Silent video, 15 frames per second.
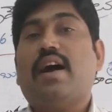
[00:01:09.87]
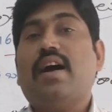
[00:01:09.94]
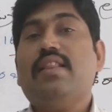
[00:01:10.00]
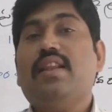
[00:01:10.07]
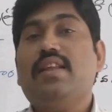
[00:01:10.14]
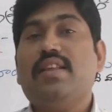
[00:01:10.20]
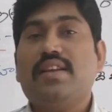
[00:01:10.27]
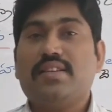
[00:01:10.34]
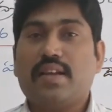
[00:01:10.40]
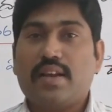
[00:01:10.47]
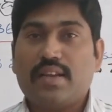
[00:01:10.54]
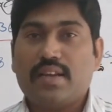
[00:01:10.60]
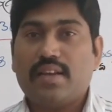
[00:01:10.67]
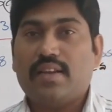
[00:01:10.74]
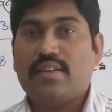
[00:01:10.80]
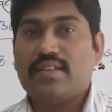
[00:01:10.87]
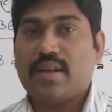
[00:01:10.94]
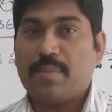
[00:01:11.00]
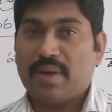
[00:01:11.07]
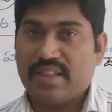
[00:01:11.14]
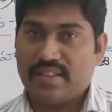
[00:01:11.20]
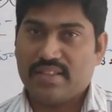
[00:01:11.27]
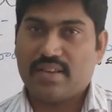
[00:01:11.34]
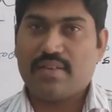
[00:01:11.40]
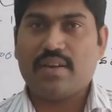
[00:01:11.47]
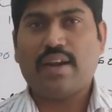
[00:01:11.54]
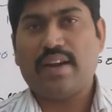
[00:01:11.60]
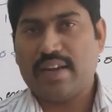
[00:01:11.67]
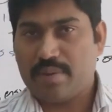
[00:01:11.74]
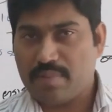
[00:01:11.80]
ఆంధ్రదేశానికి సంబంధించిన
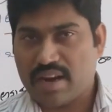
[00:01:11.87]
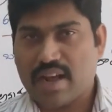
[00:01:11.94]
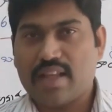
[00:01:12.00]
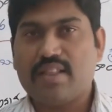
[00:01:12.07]
వాళ్ళు అంటే మన